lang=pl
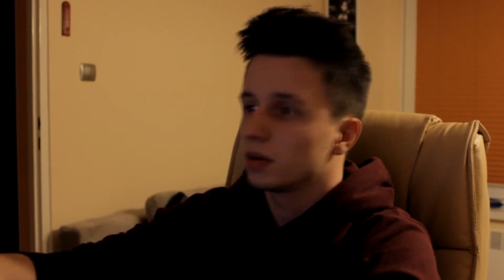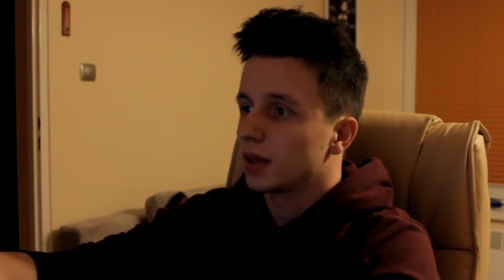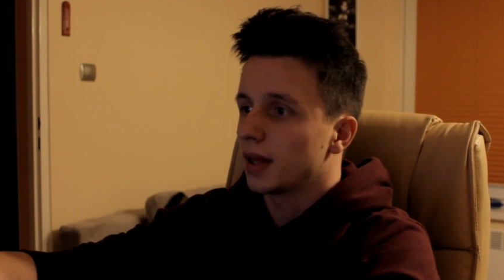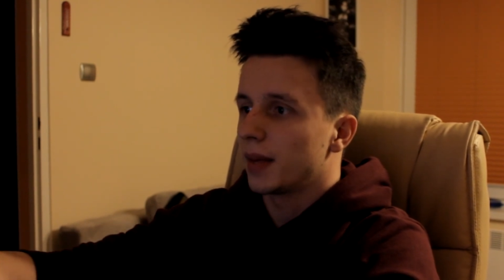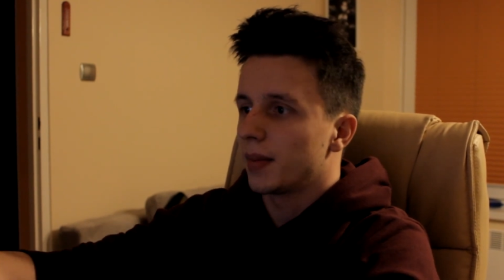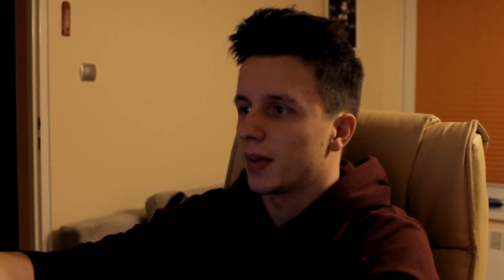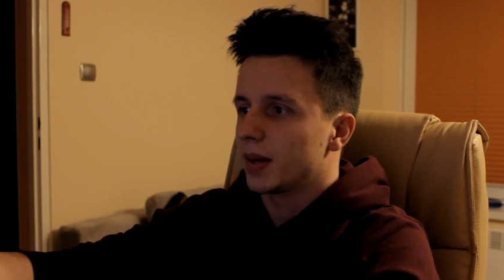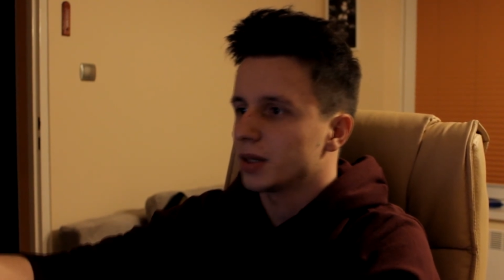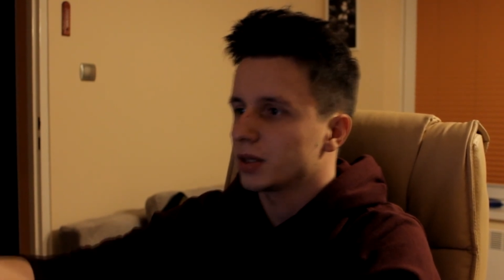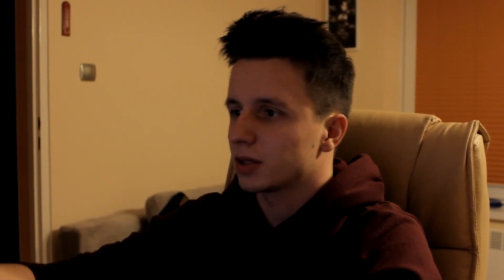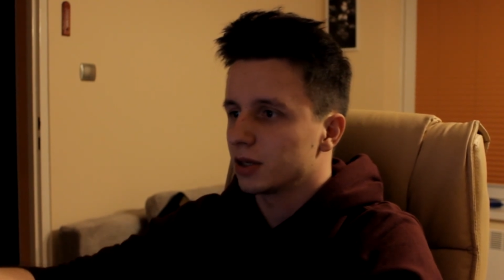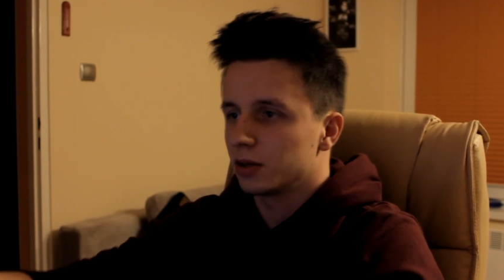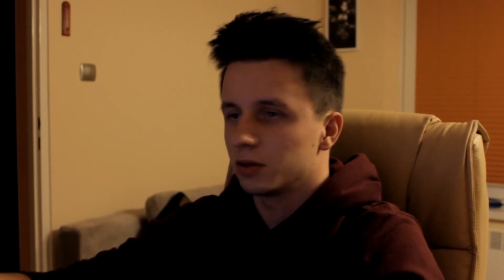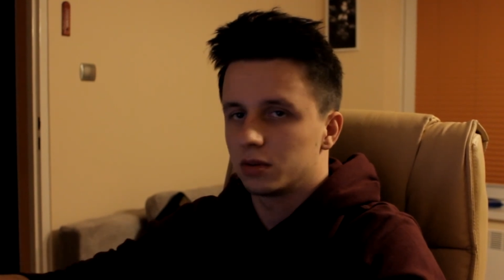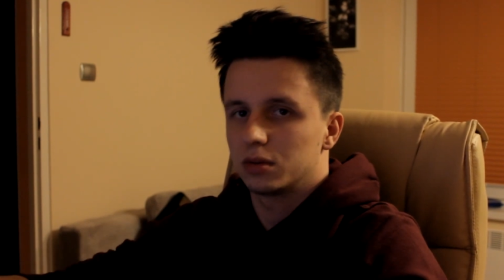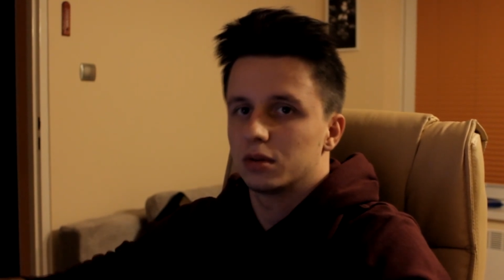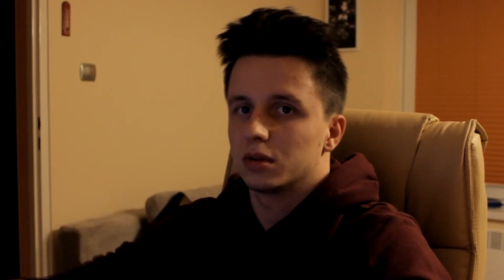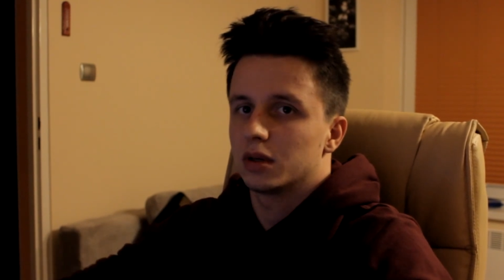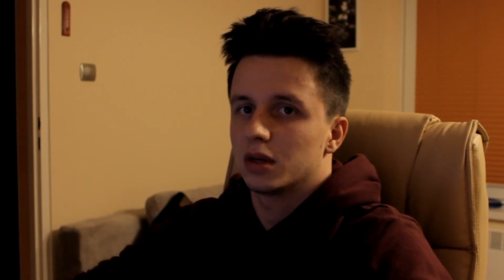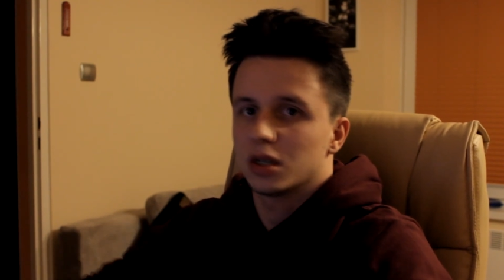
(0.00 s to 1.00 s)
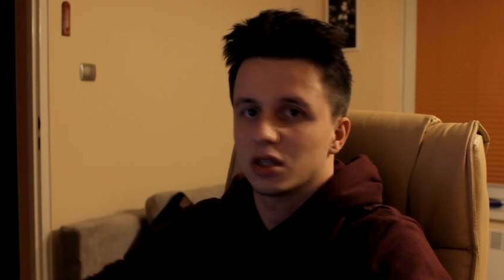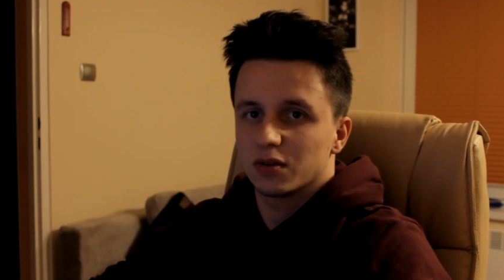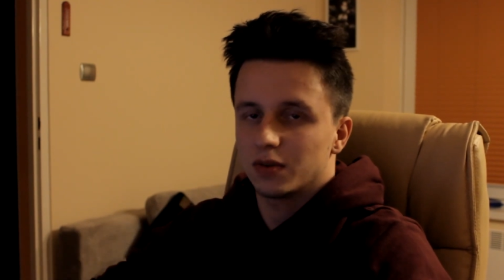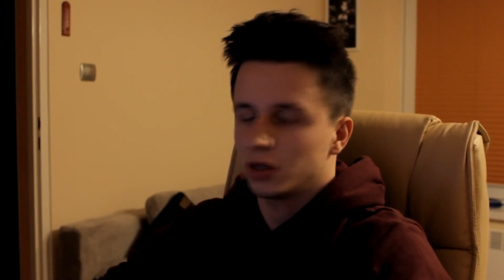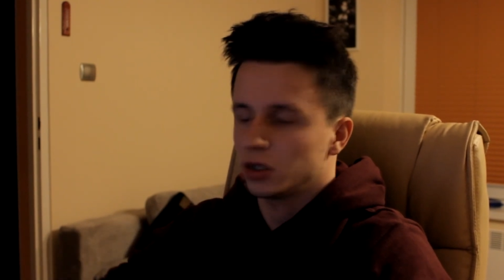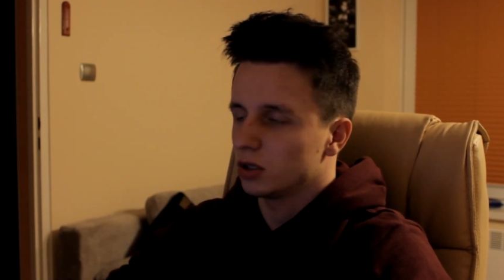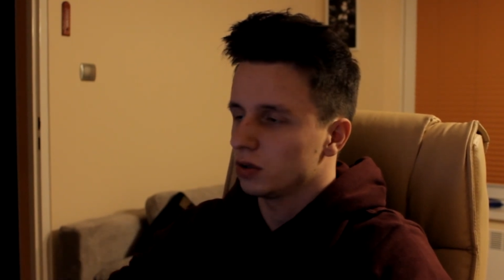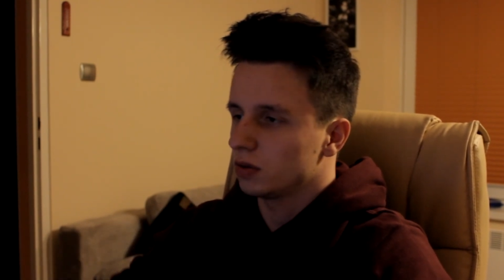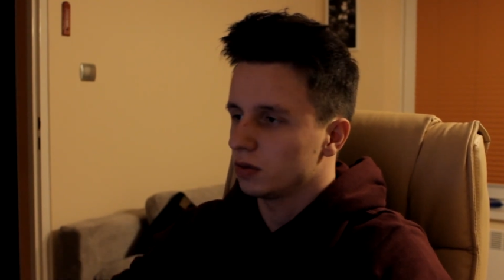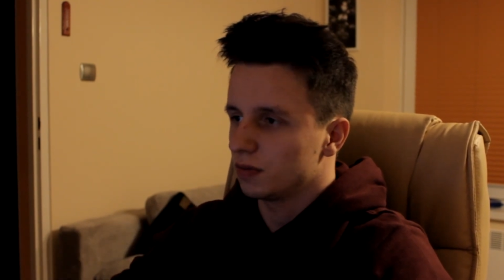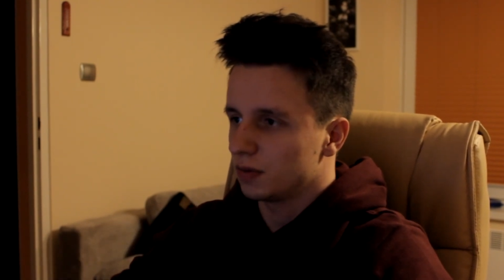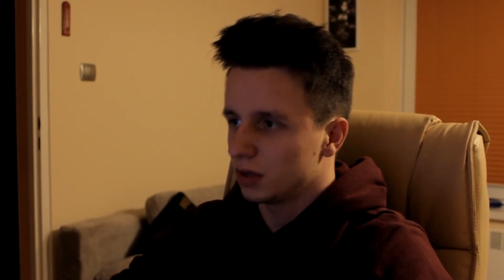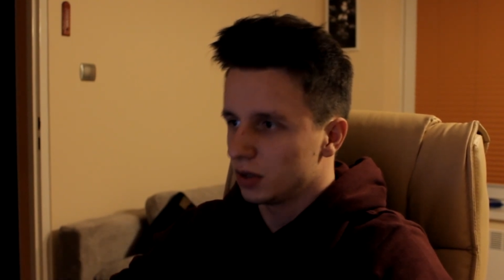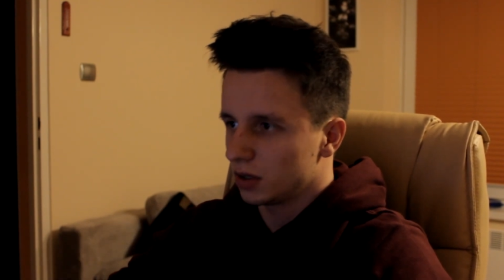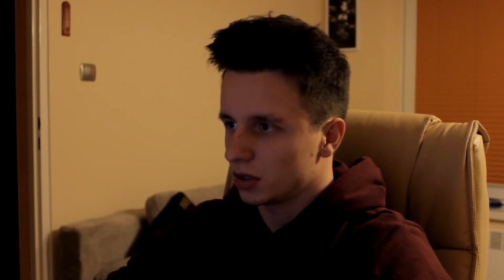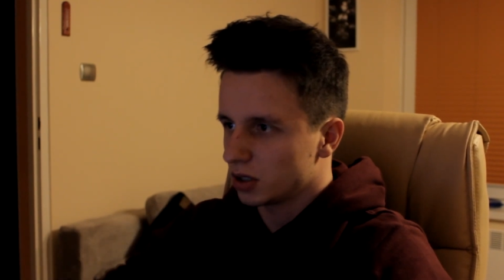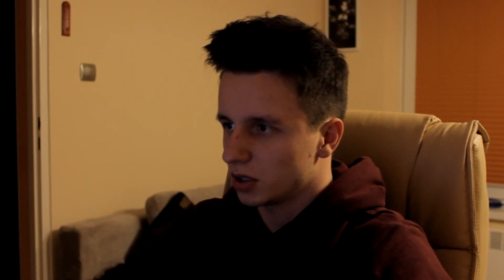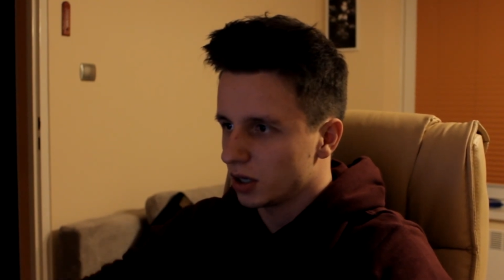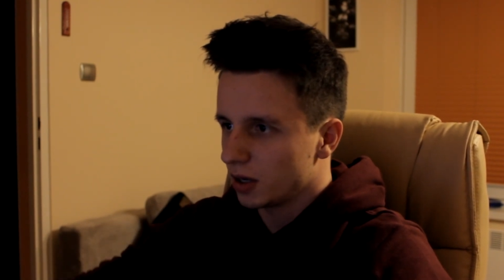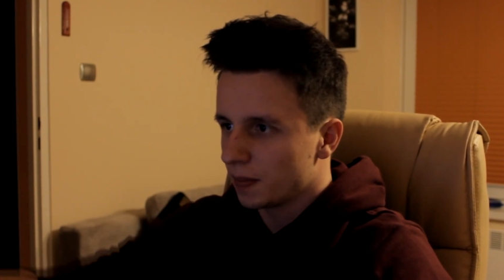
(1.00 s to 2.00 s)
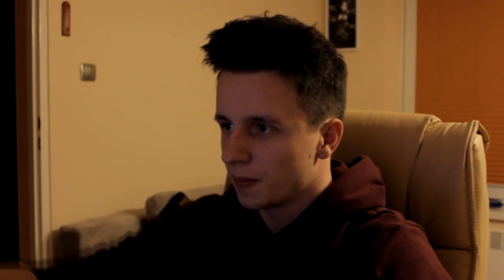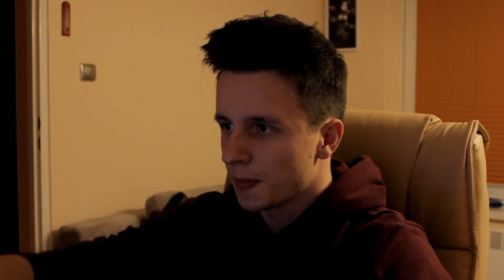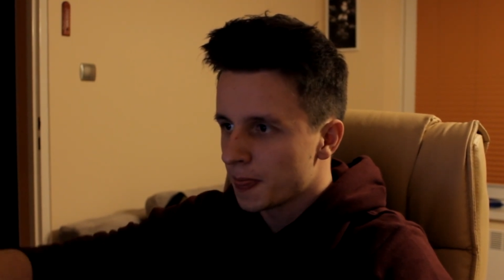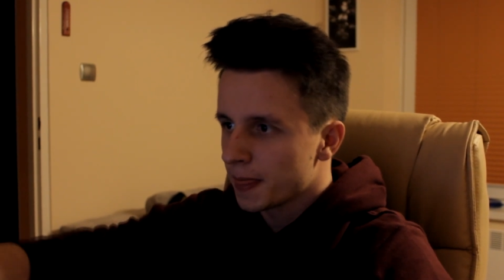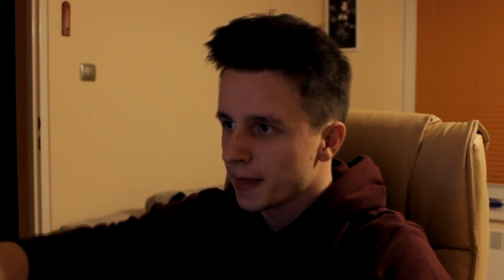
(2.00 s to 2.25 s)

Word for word: tej maski, która jest właśnie tu widoczna